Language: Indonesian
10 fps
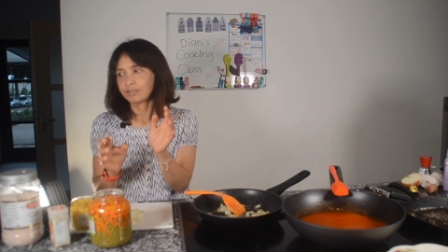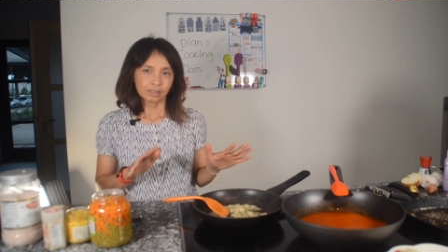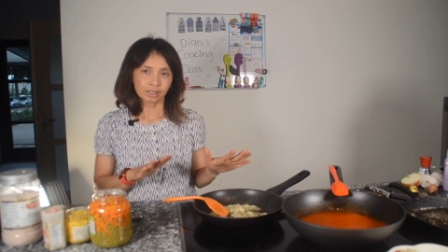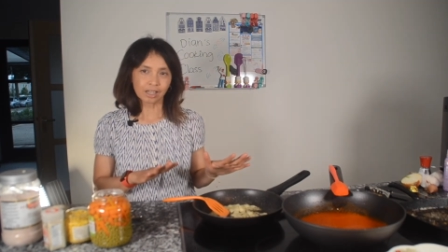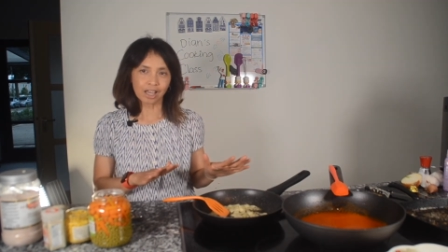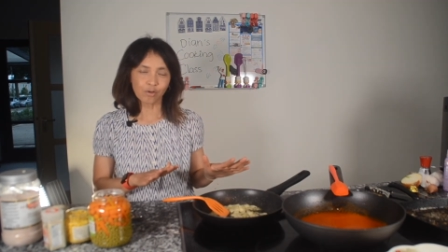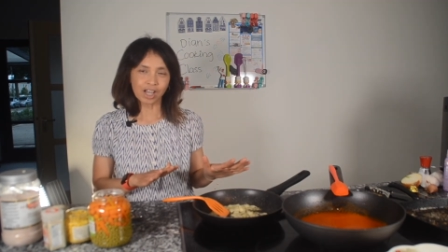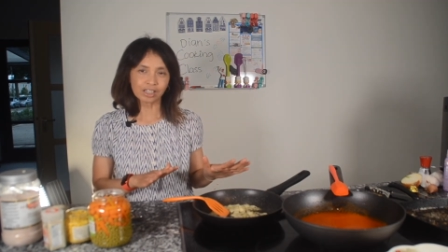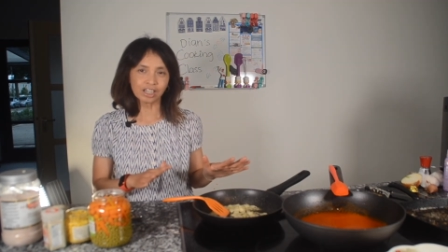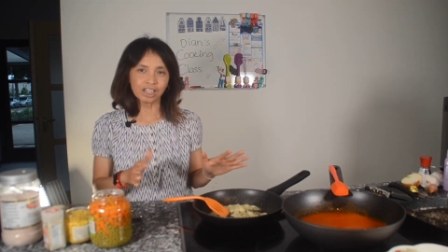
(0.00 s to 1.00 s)
Setelah
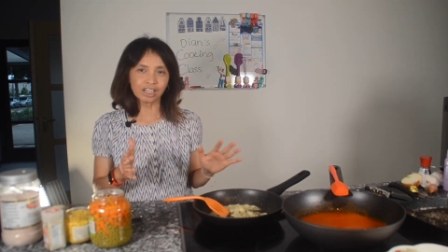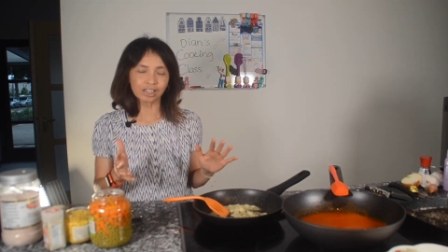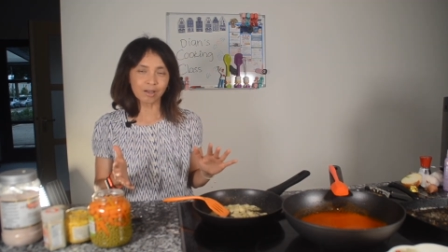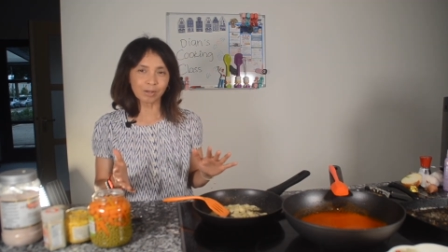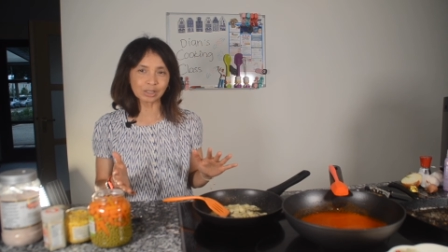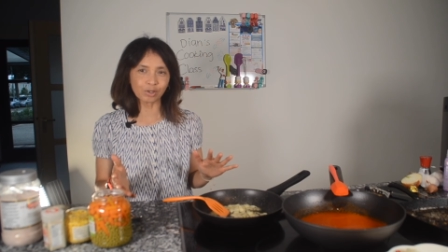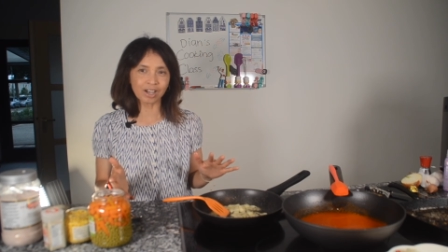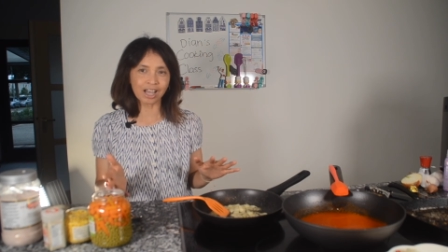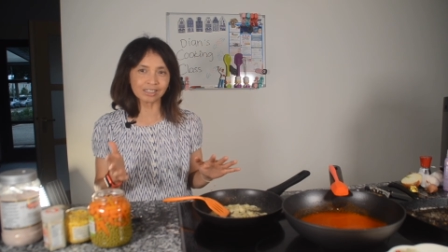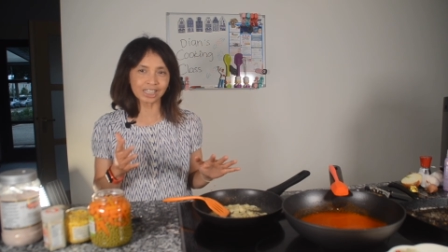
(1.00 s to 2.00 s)
wangi, kita
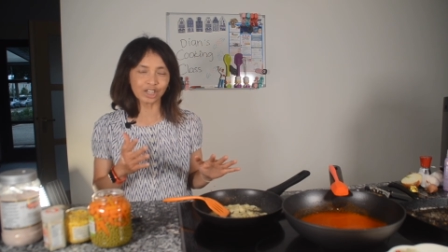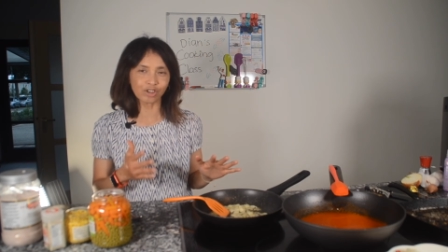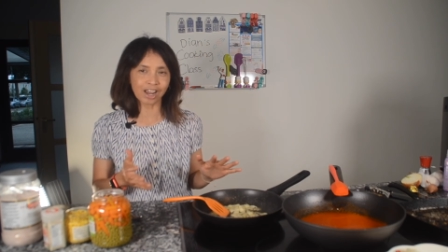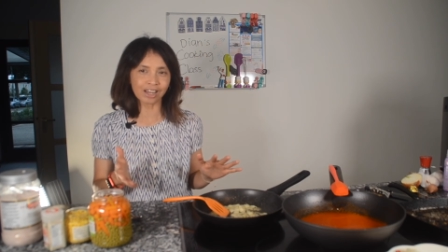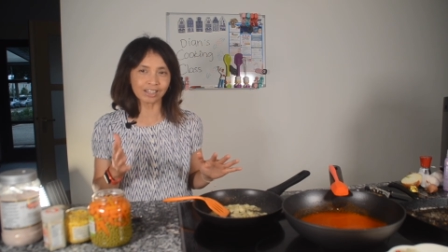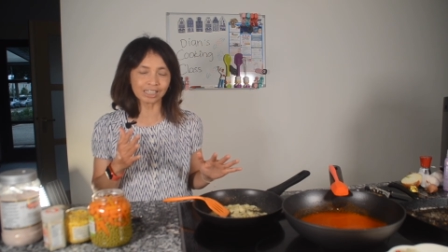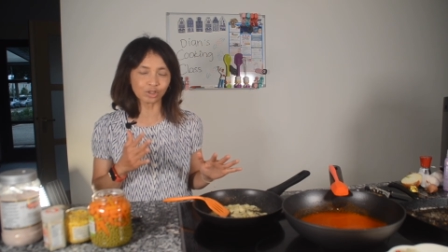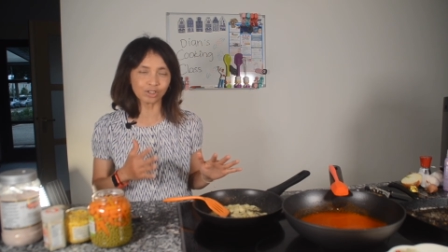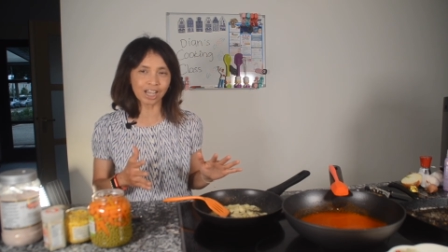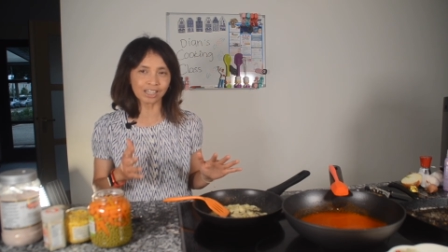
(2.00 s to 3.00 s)
masukkan sayuran yang
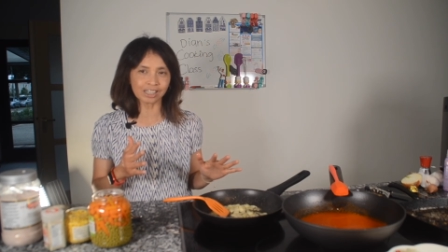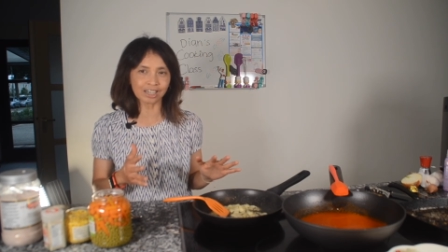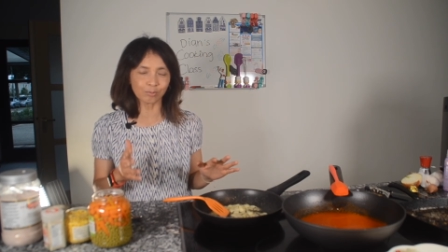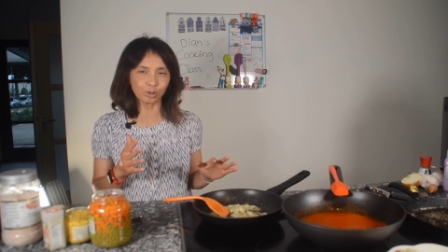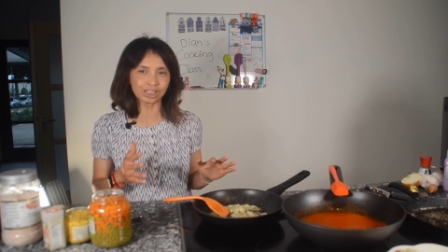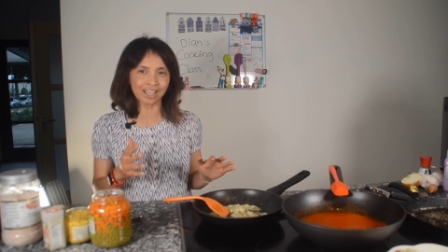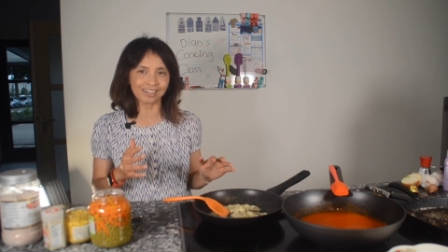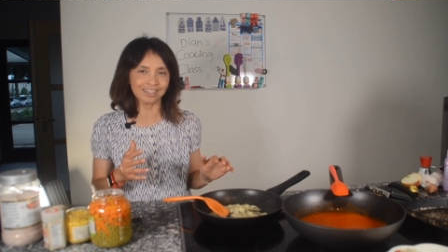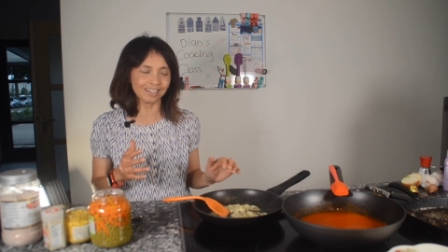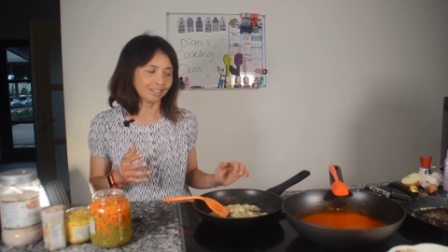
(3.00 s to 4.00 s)
sudah kita rebus
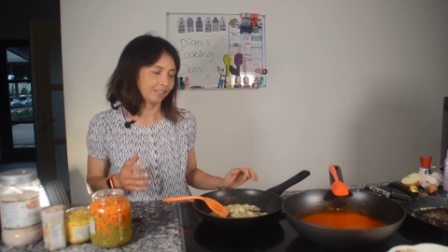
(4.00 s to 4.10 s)
tadi.